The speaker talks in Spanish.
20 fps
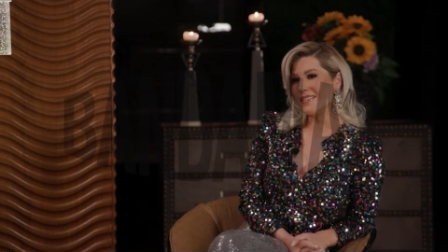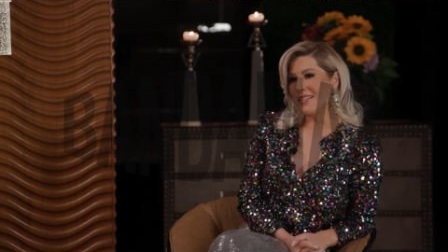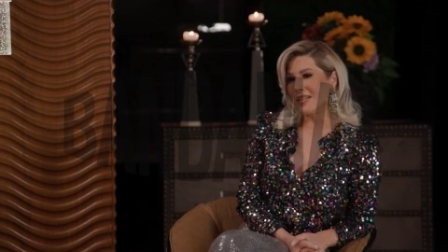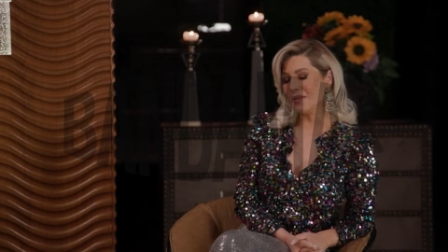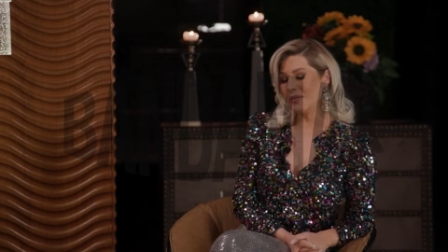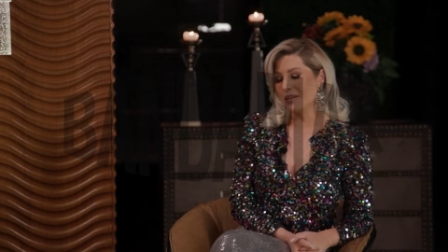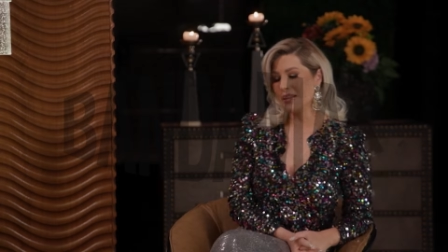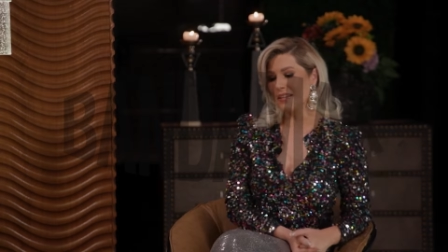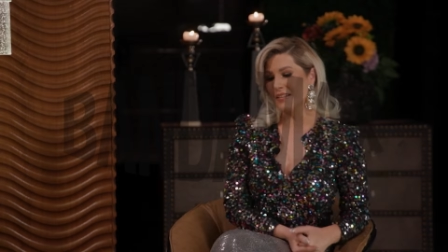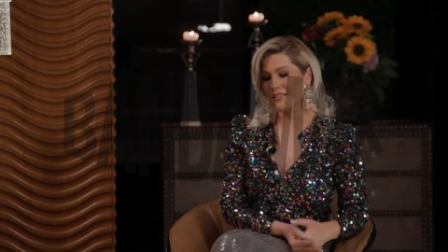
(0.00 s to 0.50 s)

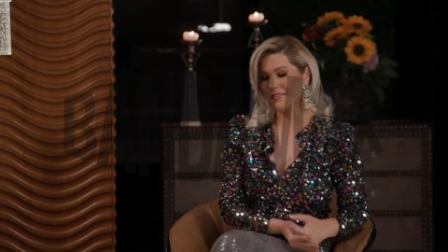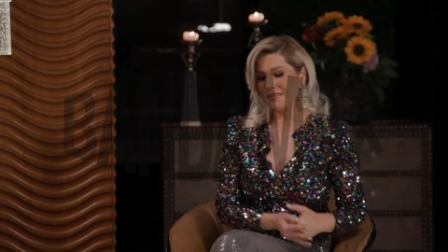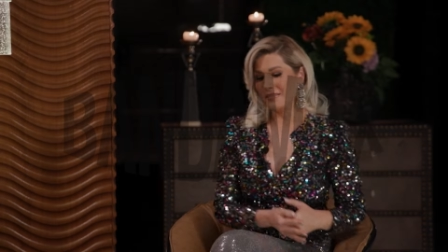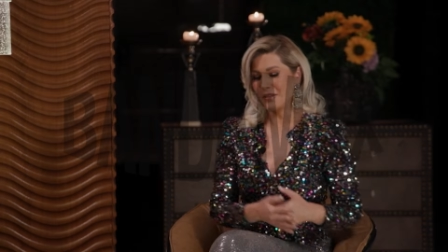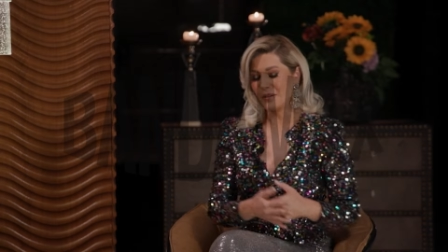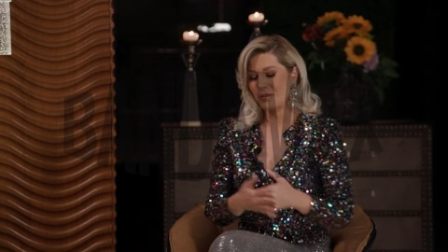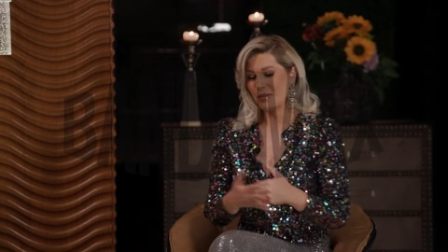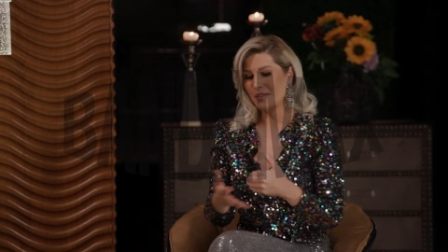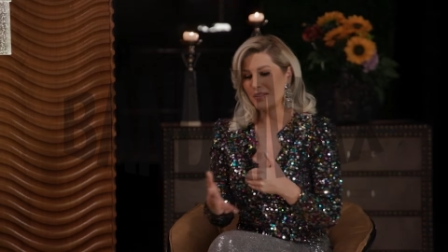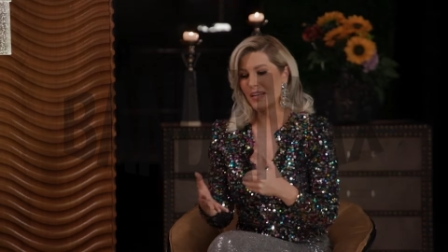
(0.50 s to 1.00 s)
hicieron
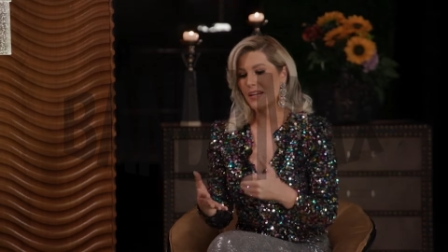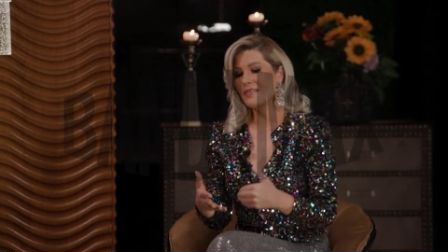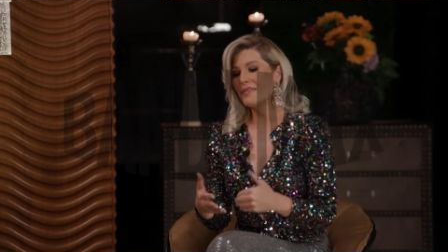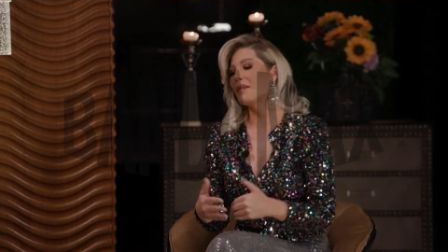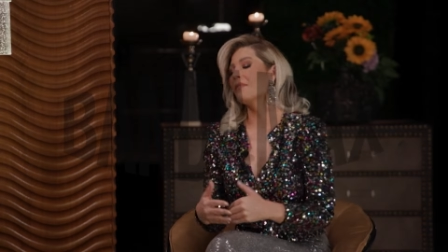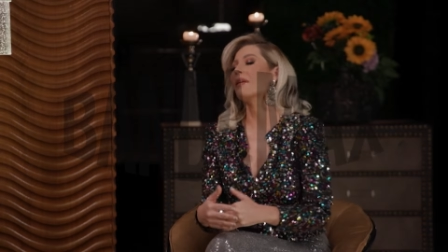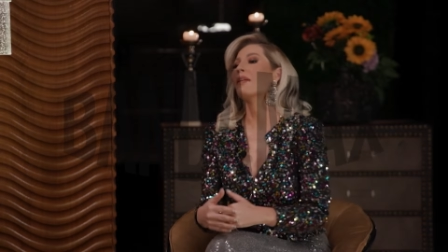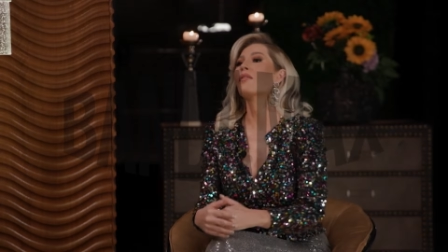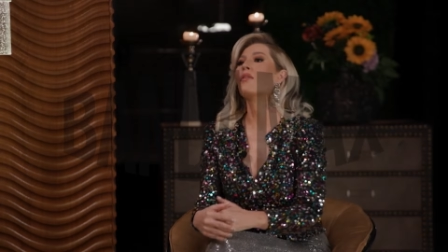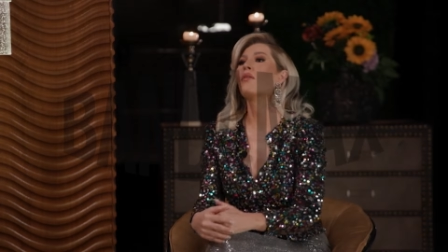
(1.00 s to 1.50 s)
cuando estabas
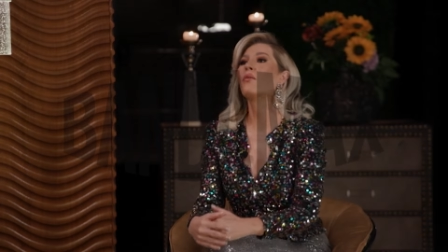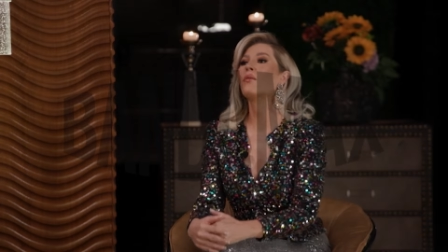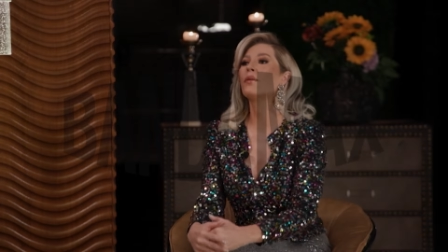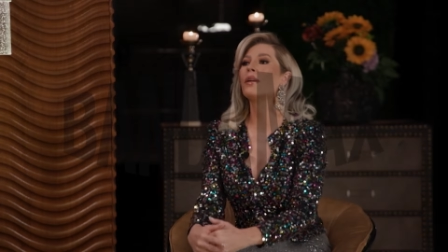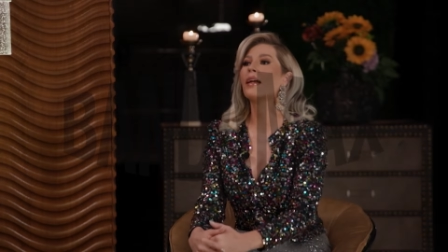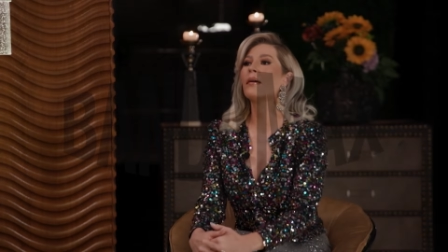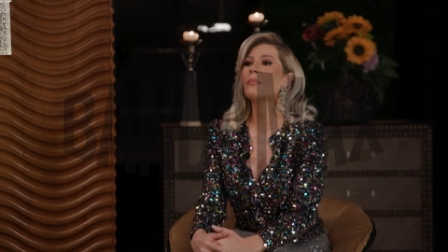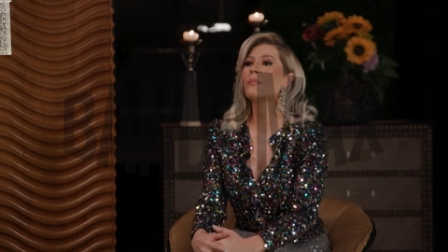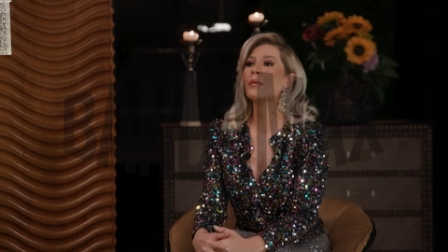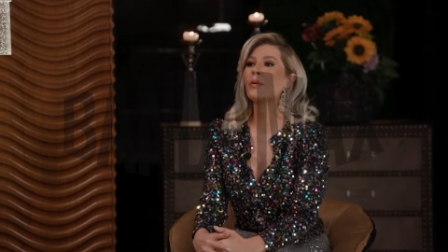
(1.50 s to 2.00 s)
hablando de una